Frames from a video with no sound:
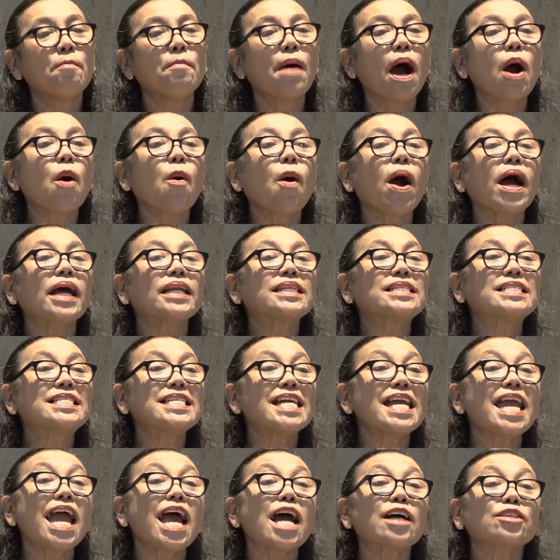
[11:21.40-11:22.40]
bahwa
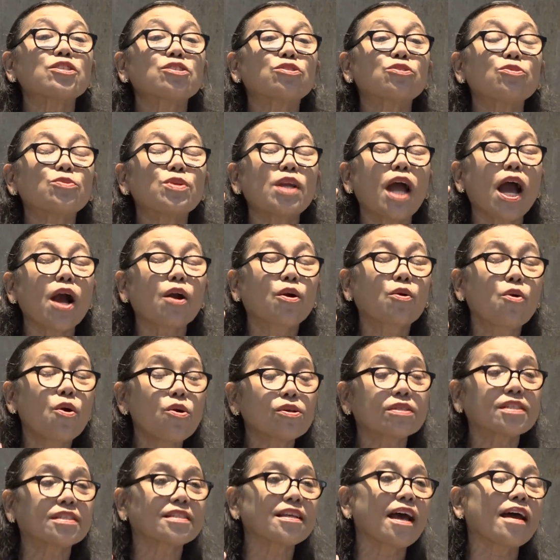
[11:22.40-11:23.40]
dia sudah
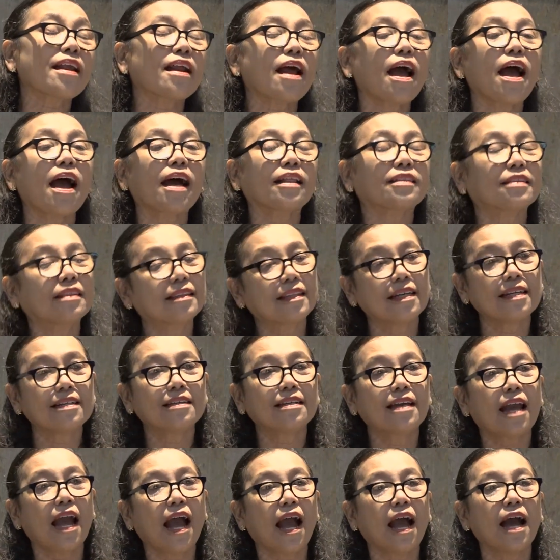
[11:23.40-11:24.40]
gusar
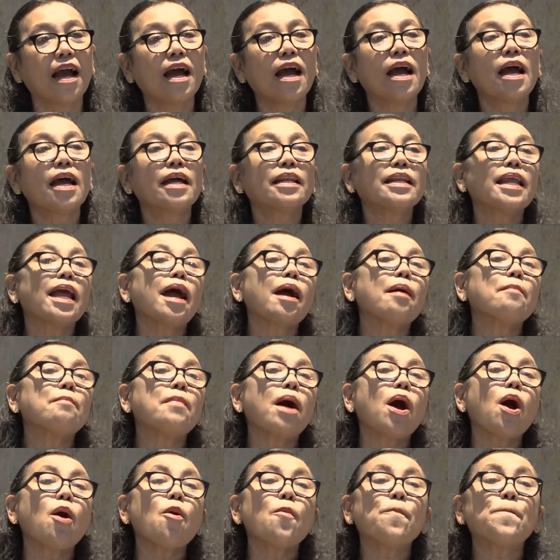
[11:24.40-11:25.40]
hatinya. Dia
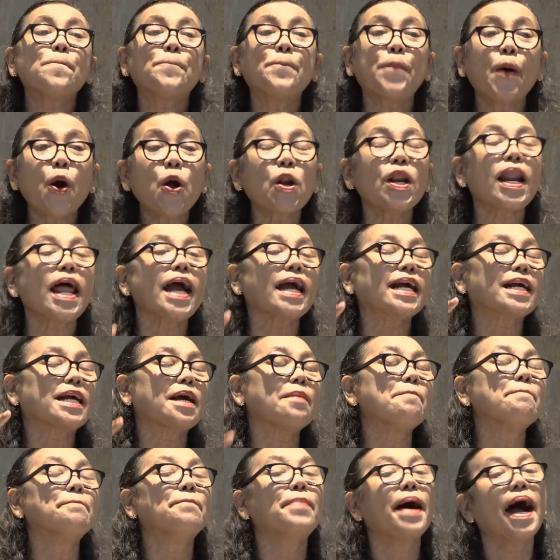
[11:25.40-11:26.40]
mau pulang
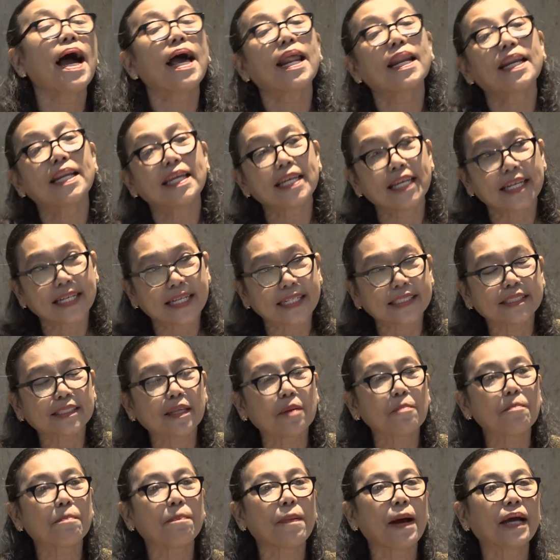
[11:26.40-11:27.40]
kembali ke
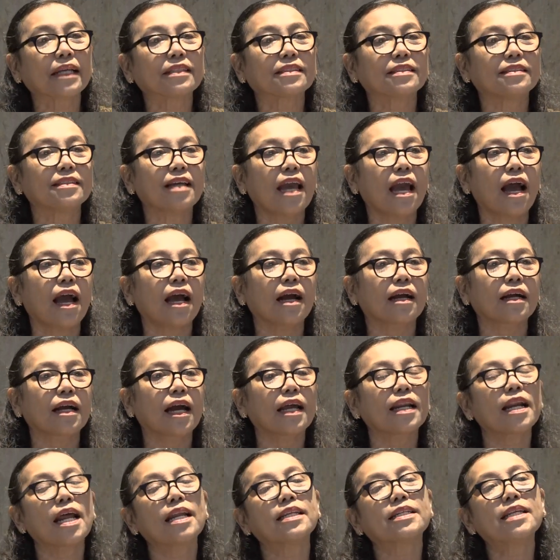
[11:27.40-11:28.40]
tempatnya
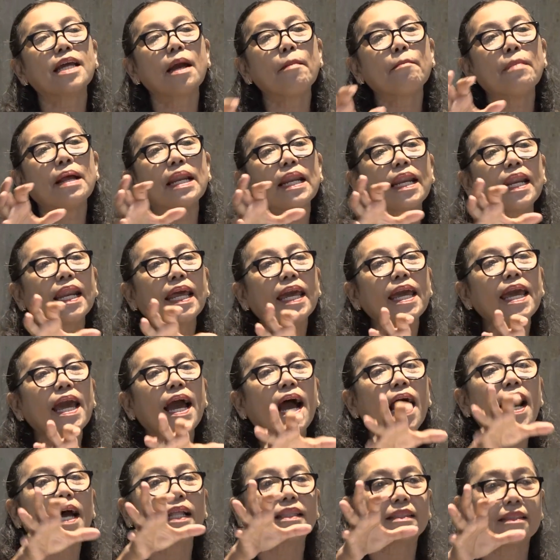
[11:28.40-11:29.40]
karena dia
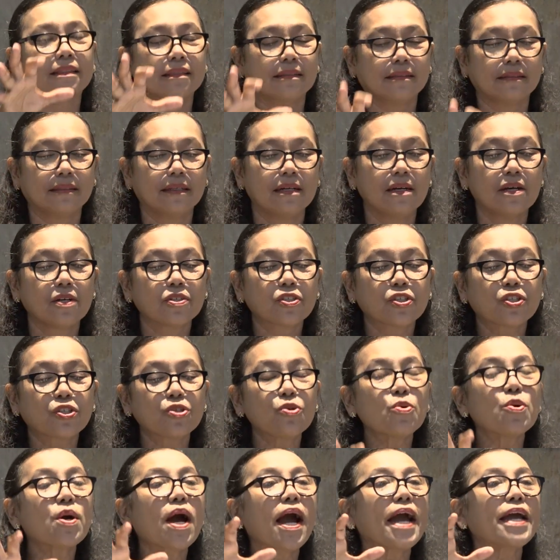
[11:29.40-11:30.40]
melihat
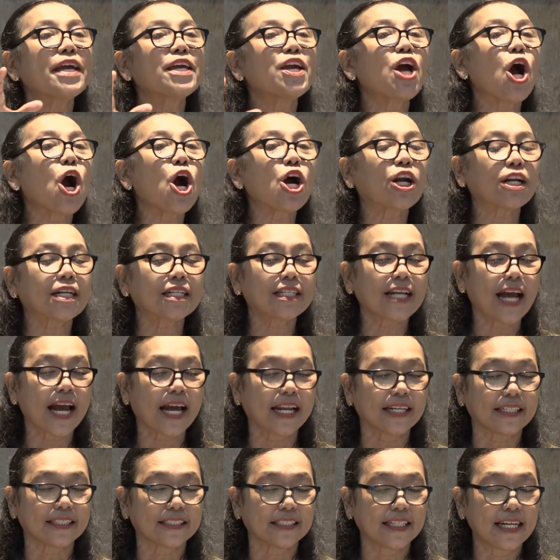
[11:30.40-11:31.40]
Sungai
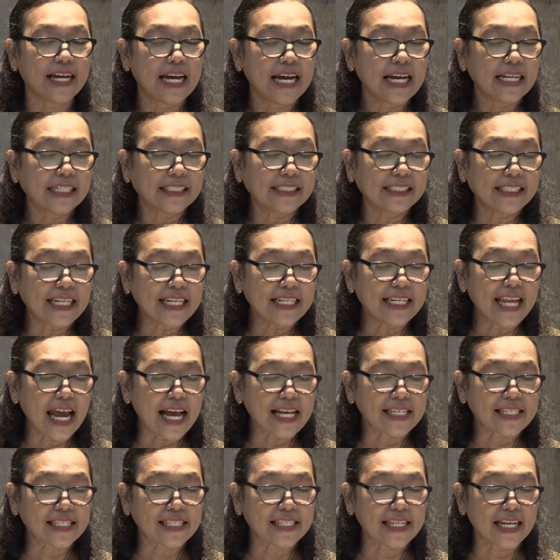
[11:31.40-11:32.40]
Yordan
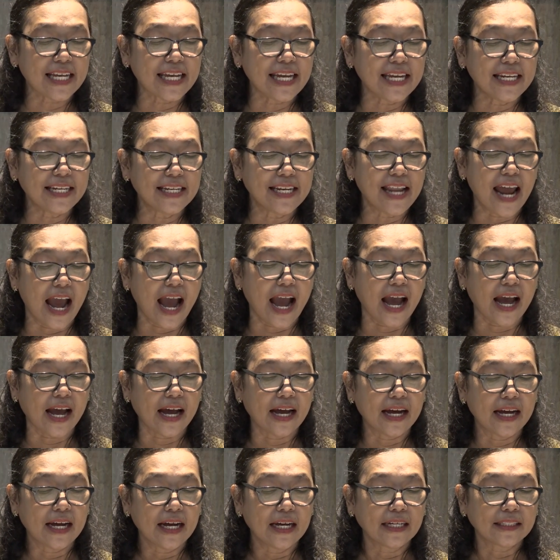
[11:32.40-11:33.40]
tidak seindah
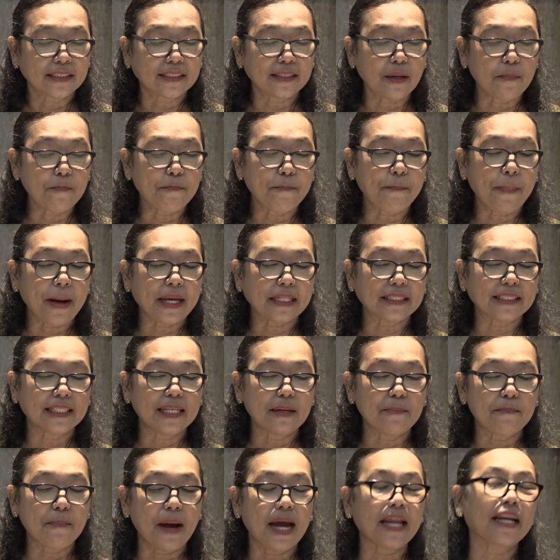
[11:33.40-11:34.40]
tempat
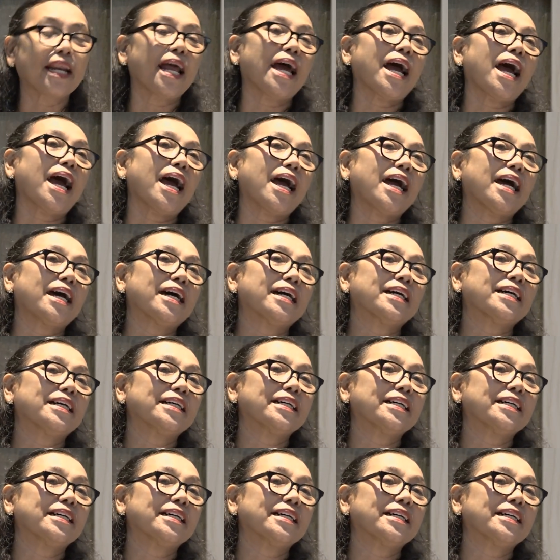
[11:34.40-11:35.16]
di mana